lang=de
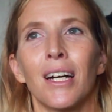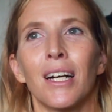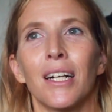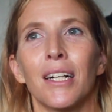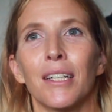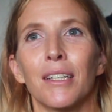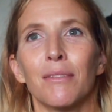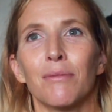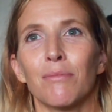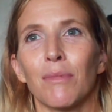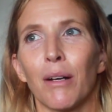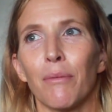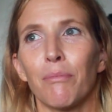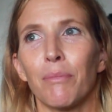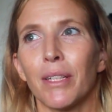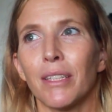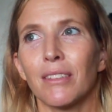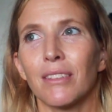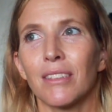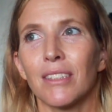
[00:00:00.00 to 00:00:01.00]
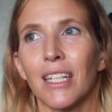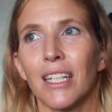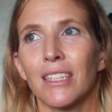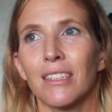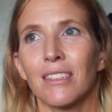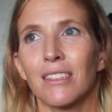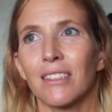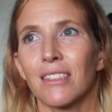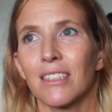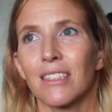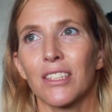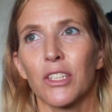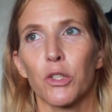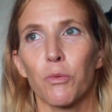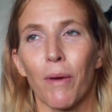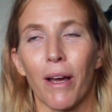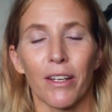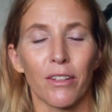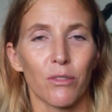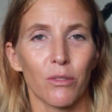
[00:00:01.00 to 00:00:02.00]
Ähm, am besten eines, das
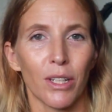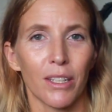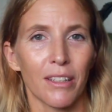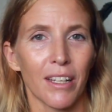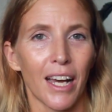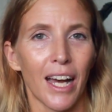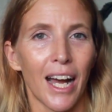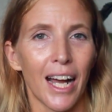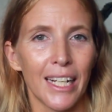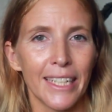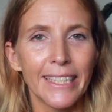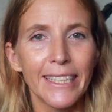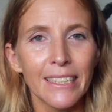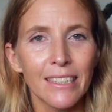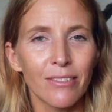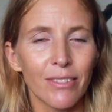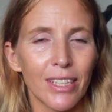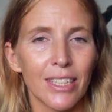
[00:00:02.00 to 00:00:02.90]
geschmacksneutral ist,